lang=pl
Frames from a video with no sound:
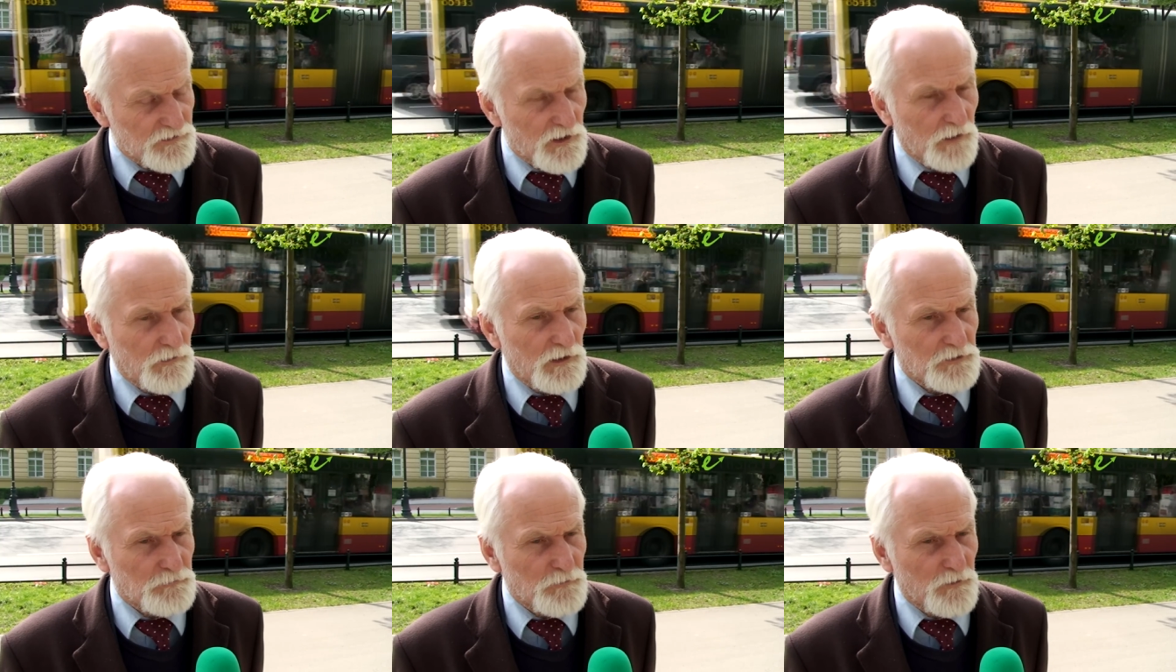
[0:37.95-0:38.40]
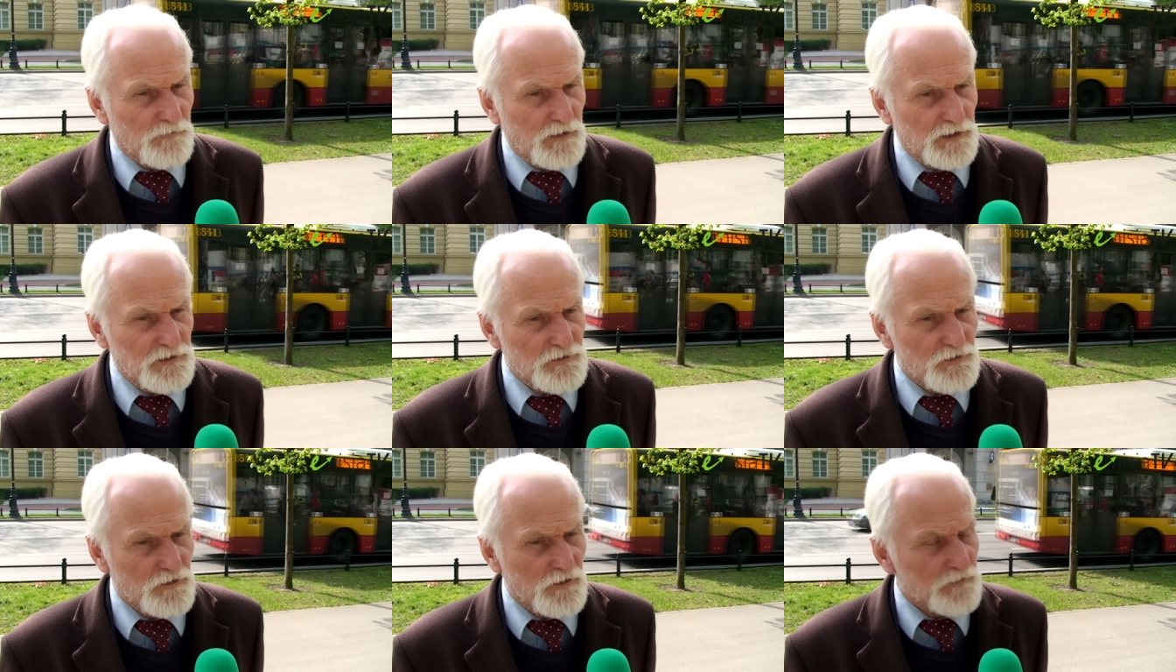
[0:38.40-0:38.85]
działać,
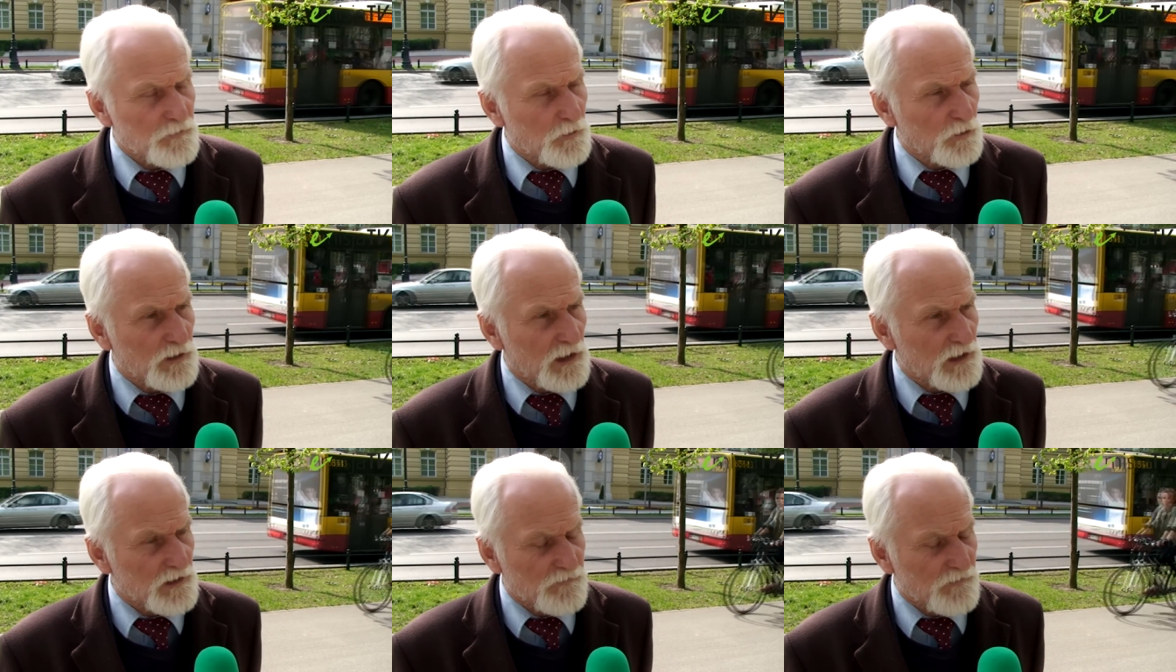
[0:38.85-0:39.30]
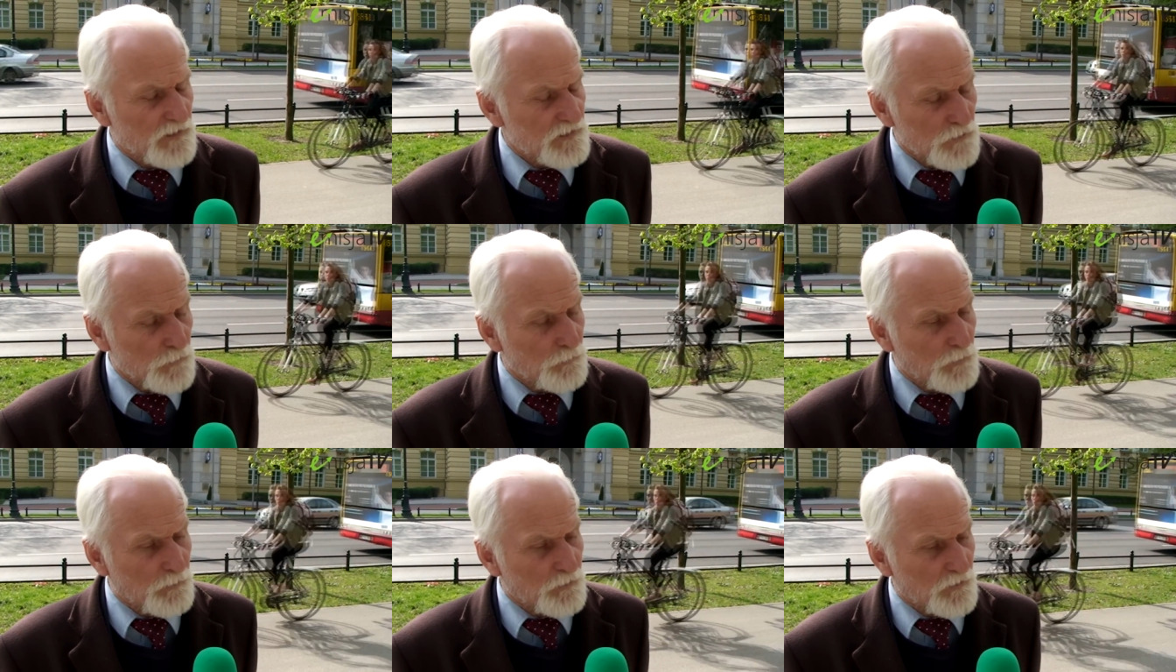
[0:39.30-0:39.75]
prowadzić gospodarstwa
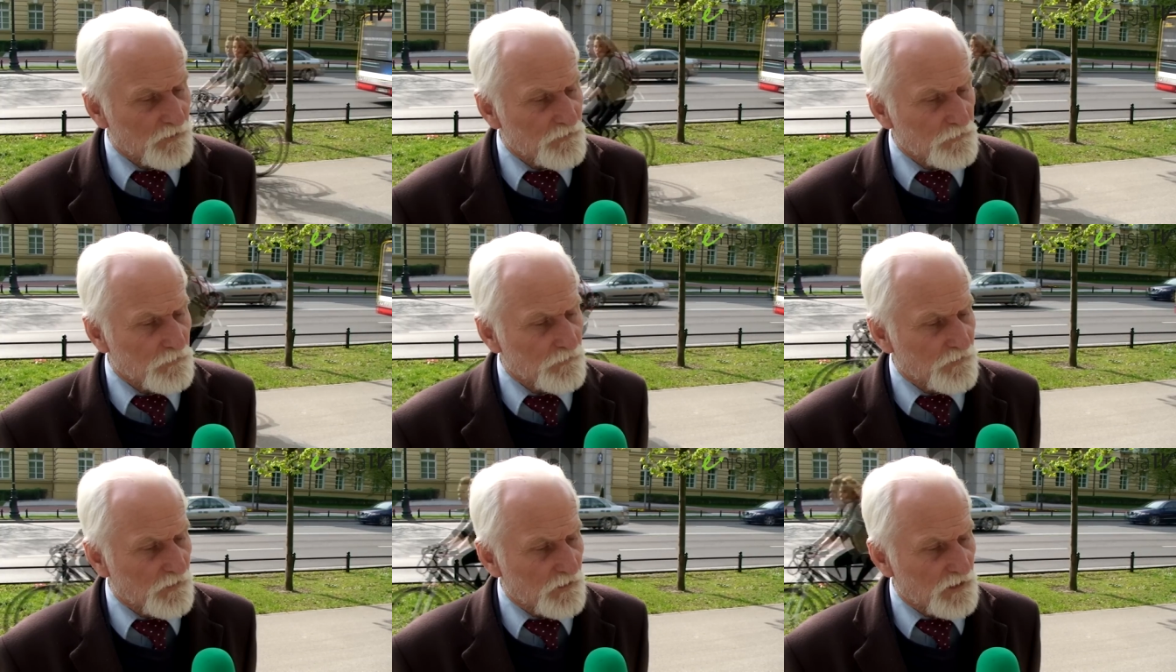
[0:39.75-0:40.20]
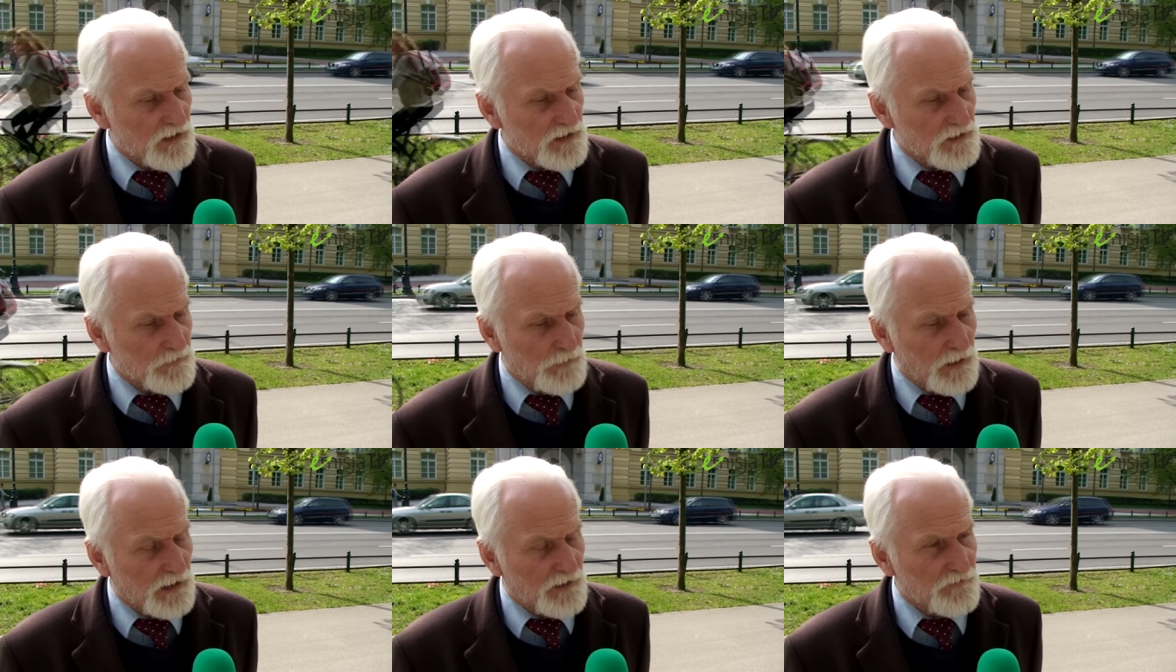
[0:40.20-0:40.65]
są po prostu
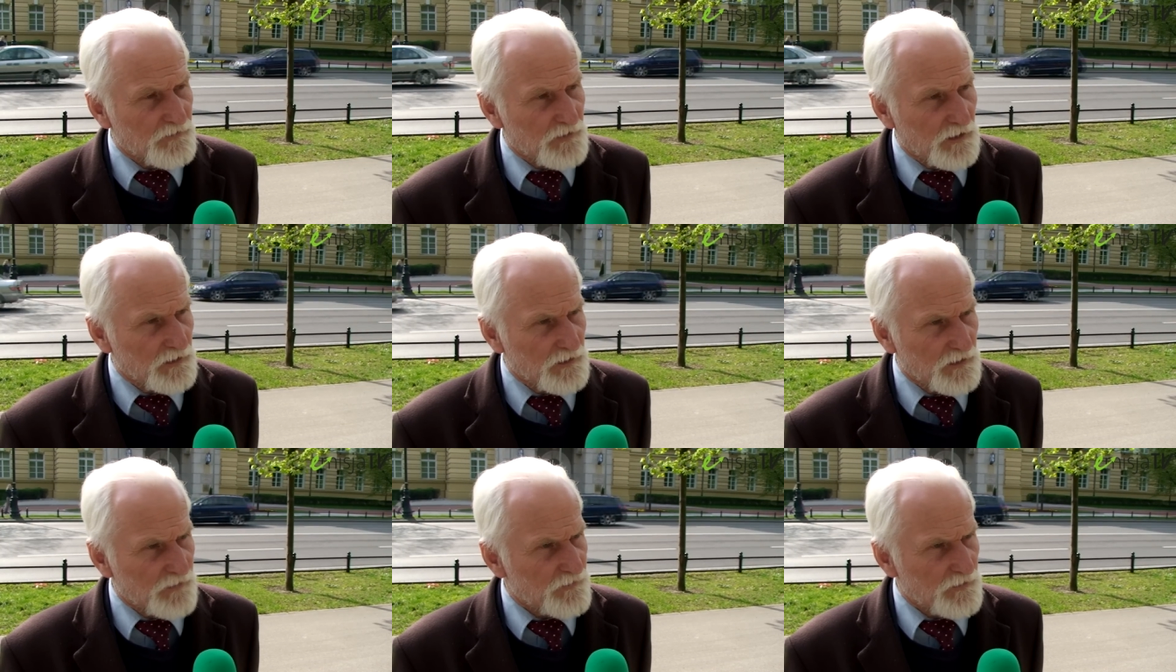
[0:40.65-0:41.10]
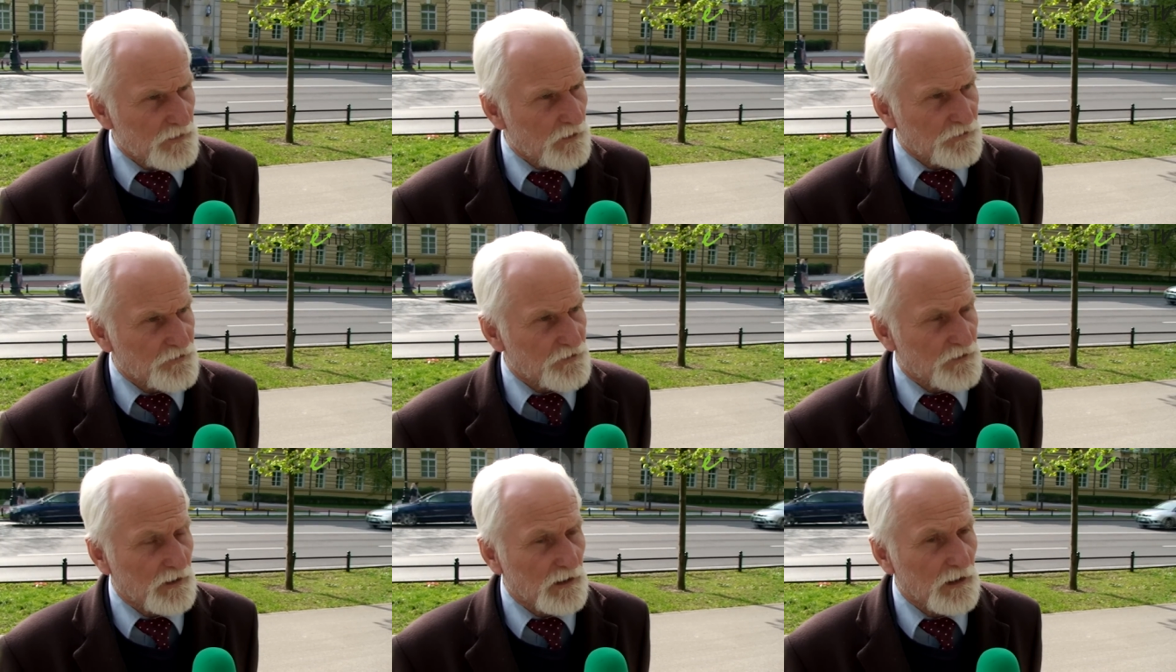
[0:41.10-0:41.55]
coraz bardziej
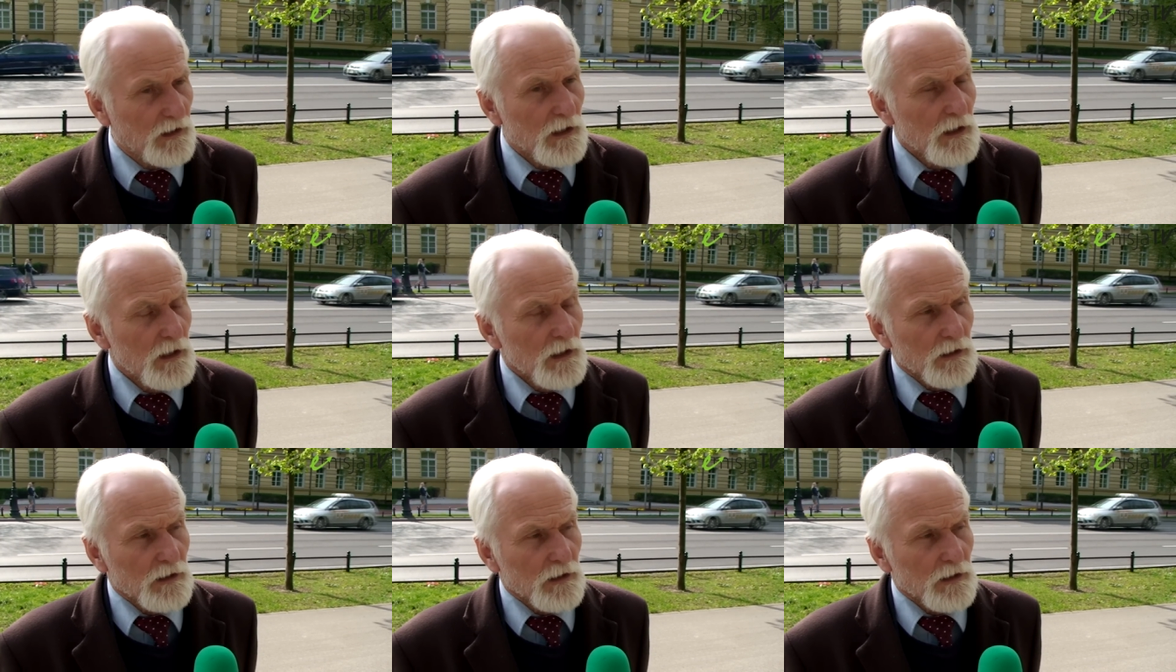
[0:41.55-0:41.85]
nieznośne,